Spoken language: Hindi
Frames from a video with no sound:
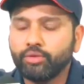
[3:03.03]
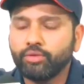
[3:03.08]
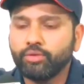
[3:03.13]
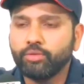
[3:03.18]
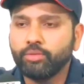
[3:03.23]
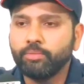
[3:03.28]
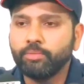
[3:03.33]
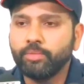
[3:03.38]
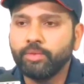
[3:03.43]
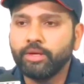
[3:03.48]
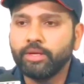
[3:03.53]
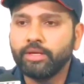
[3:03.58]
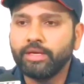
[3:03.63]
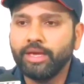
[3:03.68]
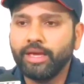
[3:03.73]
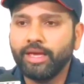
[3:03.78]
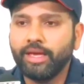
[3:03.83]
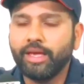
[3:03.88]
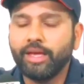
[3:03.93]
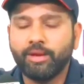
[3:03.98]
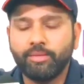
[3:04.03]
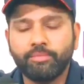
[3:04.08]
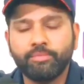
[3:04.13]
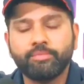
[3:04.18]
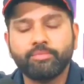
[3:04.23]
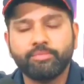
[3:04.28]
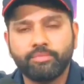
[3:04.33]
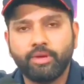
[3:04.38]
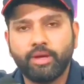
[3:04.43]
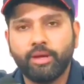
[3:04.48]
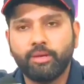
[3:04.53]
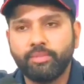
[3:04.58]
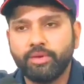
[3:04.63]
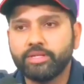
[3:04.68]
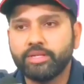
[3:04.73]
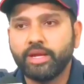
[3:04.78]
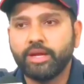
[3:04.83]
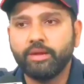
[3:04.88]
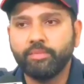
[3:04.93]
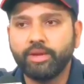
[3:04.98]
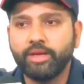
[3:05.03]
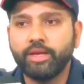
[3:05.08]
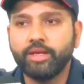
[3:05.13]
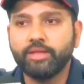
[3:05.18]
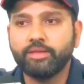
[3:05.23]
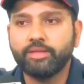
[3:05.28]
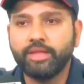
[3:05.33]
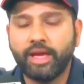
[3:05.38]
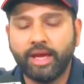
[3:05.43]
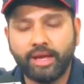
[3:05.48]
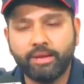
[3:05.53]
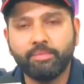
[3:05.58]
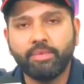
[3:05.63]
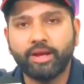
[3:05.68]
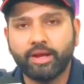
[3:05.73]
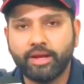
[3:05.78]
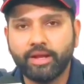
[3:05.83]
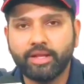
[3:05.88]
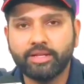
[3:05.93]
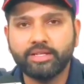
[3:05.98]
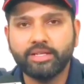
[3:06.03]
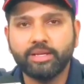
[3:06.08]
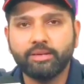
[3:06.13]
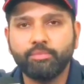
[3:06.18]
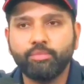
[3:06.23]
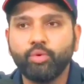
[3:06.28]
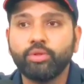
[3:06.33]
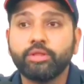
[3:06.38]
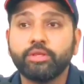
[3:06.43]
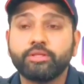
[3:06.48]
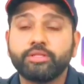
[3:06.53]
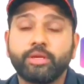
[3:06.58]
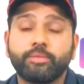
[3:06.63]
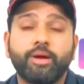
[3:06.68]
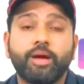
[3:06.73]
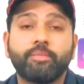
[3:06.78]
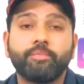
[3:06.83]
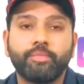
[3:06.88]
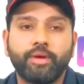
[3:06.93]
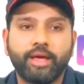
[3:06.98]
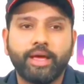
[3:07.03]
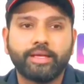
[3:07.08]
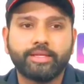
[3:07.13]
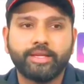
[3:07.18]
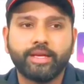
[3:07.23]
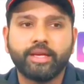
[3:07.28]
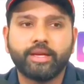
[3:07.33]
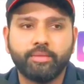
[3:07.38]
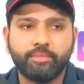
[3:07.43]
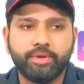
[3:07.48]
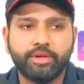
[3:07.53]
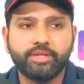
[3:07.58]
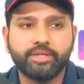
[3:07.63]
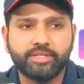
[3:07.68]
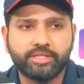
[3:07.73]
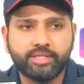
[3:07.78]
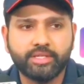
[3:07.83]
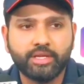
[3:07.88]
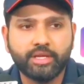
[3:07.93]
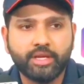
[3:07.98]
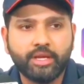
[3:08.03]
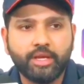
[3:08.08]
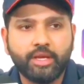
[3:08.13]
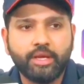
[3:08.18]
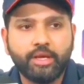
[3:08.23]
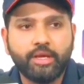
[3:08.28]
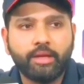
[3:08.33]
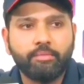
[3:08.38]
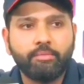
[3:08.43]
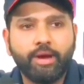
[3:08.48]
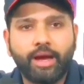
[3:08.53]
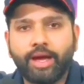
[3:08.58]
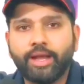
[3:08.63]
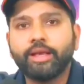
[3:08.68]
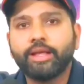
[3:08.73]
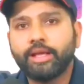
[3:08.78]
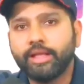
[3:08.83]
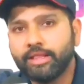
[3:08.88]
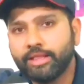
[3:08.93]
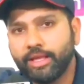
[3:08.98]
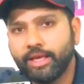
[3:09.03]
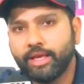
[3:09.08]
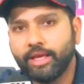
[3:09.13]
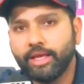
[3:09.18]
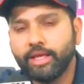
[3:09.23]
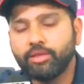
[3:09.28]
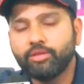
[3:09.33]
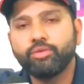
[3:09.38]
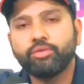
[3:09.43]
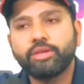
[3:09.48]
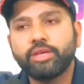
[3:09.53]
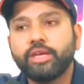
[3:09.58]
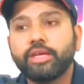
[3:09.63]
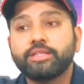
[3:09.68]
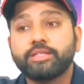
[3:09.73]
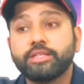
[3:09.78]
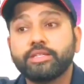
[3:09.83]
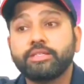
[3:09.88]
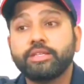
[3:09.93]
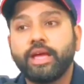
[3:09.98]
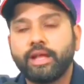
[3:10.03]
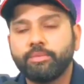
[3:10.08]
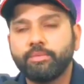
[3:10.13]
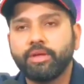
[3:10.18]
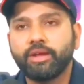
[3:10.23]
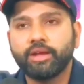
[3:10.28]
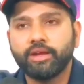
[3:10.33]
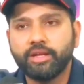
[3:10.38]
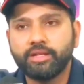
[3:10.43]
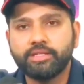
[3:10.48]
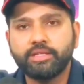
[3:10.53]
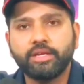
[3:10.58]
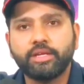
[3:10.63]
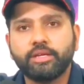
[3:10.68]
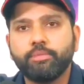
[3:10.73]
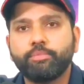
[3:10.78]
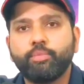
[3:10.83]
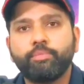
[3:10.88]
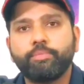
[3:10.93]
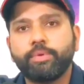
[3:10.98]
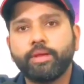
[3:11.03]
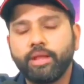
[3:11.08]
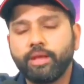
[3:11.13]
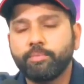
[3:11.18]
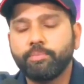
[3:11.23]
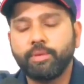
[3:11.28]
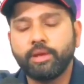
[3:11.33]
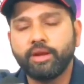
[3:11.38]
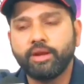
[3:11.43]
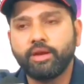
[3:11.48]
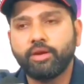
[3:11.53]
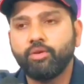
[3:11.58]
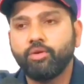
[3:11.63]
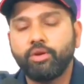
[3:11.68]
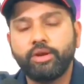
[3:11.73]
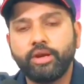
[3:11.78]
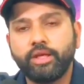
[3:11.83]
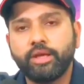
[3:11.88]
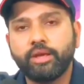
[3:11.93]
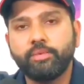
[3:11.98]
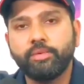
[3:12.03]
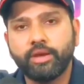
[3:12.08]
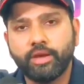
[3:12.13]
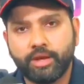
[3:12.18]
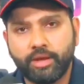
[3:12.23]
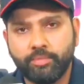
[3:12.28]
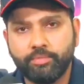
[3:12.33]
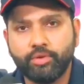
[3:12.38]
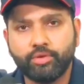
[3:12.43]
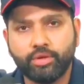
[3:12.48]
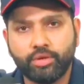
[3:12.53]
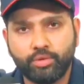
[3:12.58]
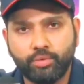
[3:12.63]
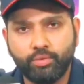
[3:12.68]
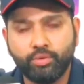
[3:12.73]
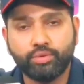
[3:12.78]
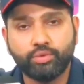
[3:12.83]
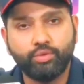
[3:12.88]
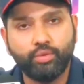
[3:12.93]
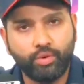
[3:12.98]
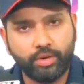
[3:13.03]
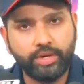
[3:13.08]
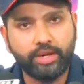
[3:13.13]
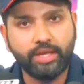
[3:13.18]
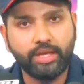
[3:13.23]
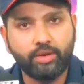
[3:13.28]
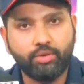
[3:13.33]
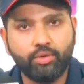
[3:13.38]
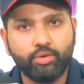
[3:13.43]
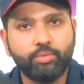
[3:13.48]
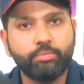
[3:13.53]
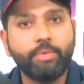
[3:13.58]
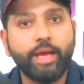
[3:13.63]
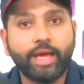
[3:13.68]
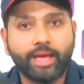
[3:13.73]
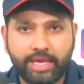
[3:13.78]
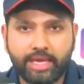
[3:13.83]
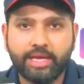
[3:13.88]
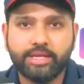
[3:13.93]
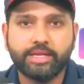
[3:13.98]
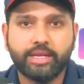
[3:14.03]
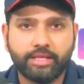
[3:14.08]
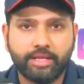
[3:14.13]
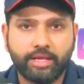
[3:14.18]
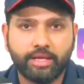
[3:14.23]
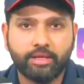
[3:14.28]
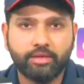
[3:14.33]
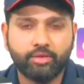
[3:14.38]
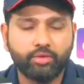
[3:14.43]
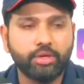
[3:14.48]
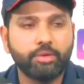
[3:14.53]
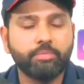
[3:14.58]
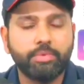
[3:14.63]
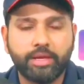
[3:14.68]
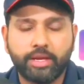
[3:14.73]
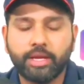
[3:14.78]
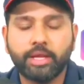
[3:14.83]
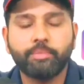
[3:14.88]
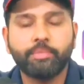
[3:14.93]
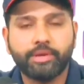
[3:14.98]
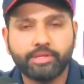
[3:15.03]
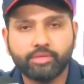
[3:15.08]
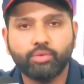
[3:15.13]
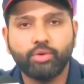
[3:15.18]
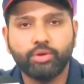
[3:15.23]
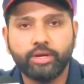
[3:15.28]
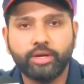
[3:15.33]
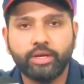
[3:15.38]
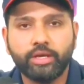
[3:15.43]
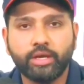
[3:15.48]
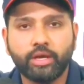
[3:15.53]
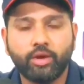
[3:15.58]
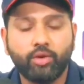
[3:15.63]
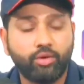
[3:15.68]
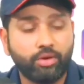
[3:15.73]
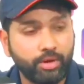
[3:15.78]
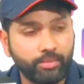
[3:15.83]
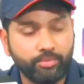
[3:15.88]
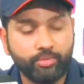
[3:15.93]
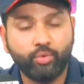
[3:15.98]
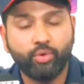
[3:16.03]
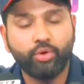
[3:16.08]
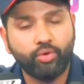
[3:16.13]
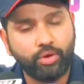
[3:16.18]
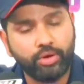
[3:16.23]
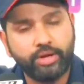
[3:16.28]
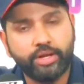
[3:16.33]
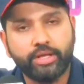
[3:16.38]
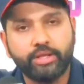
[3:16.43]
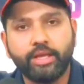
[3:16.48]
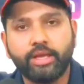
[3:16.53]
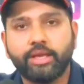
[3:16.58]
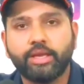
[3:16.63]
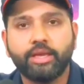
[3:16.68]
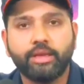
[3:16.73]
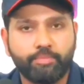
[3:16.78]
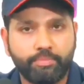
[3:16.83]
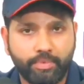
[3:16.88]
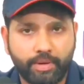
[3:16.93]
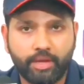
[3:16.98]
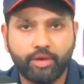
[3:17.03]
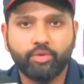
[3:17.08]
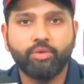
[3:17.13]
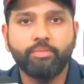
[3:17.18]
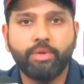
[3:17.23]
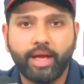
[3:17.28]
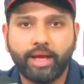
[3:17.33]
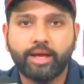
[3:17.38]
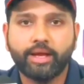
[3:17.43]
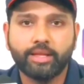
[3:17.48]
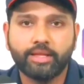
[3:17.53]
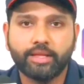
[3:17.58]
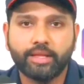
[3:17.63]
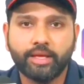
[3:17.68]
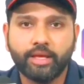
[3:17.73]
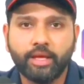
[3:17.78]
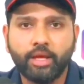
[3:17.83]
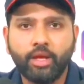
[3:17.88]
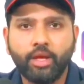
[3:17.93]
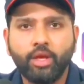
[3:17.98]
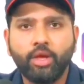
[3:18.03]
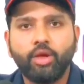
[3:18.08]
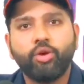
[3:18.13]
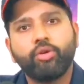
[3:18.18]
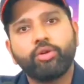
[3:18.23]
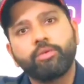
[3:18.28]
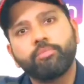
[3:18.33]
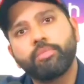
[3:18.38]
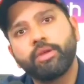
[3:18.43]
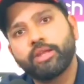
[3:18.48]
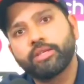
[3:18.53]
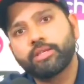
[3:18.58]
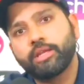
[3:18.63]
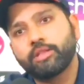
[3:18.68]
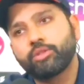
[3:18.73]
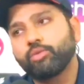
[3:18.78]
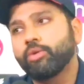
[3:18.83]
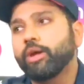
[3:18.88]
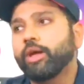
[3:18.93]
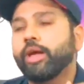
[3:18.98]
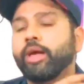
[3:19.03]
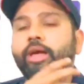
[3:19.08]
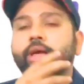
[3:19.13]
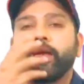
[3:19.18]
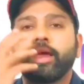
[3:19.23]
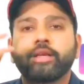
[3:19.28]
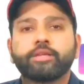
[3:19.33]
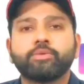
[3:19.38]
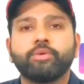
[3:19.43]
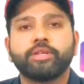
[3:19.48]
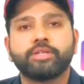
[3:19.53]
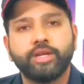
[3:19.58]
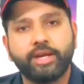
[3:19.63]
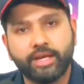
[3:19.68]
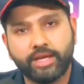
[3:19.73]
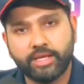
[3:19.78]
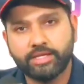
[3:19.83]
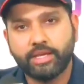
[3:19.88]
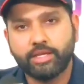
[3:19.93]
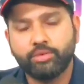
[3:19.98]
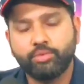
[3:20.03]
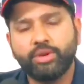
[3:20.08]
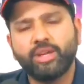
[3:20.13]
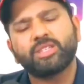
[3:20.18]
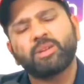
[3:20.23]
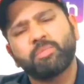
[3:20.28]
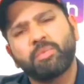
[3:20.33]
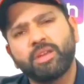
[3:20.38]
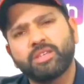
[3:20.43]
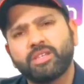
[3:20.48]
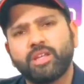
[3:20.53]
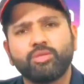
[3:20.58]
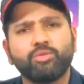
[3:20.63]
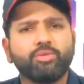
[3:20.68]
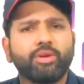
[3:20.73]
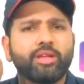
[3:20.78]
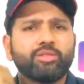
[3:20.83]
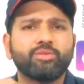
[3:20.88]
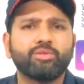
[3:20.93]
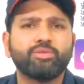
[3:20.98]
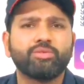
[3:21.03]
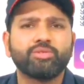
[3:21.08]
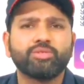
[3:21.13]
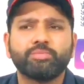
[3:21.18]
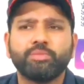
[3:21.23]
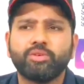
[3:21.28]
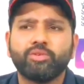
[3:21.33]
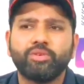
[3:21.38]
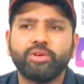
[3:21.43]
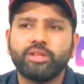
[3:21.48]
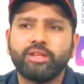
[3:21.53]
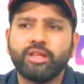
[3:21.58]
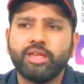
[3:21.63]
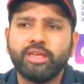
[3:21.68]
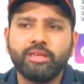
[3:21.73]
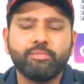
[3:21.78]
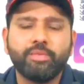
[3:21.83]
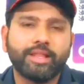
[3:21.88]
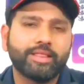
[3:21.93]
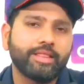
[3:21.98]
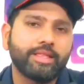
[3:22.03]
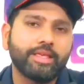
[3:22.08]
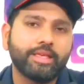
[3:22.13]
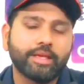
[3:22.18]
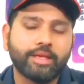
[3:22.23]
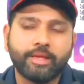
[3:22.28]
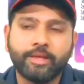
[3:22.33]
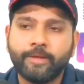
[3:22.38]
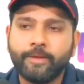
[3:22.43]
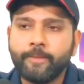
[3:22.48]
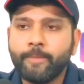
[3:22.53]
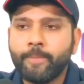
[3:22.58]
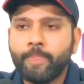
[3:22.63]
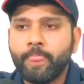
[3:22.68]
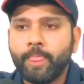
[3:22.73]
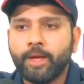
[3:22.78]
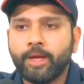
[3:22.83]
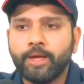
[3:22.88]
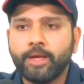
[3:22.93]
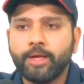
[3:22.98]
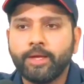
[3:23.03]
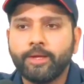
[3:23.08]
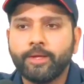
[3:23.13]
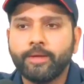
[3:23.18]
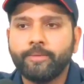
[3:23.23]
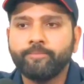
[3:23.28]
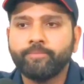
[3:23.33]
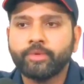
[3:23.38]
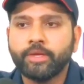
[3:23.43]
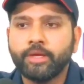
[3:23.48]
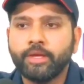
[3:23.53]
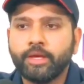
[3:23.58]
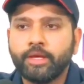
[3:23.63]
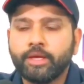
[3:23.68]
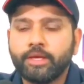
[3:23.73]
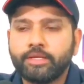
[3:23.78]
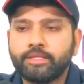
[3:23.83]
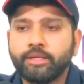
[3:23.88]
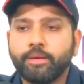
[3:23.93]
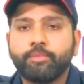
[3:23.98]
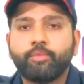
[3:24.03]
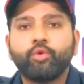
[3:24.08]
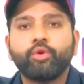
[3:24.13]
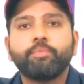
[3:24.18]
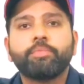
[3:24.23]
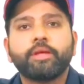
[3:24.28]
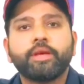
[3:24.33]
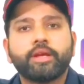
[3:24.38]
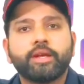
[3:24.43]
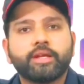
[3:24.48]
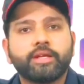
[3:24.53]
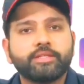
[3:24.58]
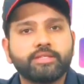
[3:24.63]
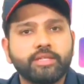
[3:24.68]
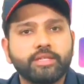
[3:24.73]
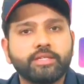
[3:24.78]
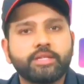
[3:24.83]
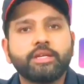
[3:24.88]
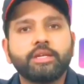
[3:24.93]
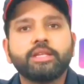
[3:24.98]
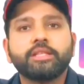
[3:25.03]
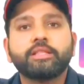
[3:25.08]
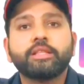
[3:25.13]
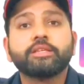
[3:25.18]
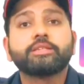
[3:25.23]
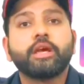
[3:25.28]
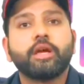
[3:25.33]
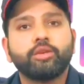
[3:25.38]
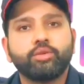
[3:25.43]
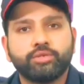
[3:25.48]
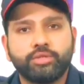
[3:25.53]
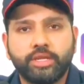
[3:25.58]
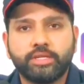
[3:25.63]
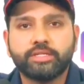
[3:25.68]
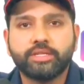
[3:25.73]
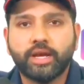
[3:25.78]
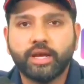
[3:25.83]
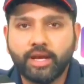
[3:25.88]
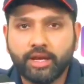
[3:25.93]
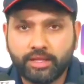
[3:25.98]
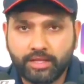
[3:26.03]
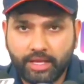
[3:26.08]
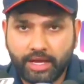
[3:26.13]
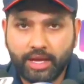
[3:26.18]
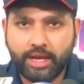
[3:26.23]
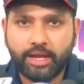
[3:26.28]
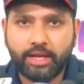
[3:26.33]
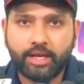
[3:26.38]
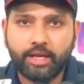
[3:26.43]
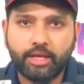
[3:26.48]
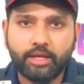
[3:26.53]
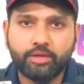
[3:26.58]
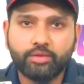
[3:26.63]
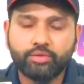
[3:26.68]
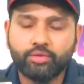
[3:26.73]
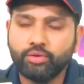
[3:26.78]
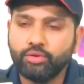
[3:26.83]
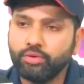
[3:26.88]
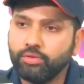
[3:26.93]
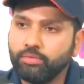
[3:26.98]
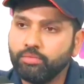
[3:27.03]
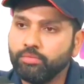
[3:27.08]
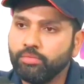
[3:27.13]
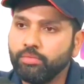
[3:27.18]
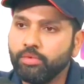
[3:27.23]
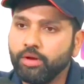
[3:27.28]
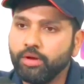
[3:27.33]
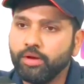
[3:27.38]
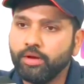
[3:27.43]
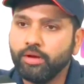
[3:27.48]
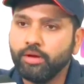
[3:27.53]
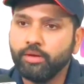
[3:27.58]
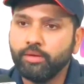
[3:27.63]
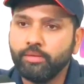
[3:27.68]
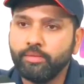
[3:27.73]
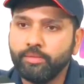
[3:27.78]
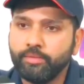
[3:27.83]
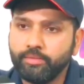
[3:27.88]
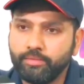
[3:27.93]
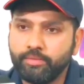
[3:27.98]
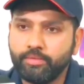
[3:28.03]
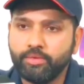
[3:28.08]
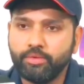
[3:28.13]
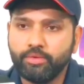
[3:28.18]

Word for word: तो ये हम हमेशा हमें ध्यान में रखना चाहिए बोल जब आप ऐसे कमेंट्स बाहर निकलते रहे तो ये चीज ध्यान में रखना चाहिए प्लेयर का क्वालिटी कभी खराब नहीं होती उस क्वालिटी को बैक किया जाता है क्योंकि प्लेयर के पास क्वालिटी और हम वो क्वालिटी देख के प्लेयर को बैक करते हैं और मेरे साथ हुआ है एक्स वाई जेड के साथ हुआ है सबके साथ हुआ है तो उसमें कोई नई बात नहीं है जब कोई प्लेयर कंसिस्टेंटली इतने सालों से अच्छा करते आ रहा है तो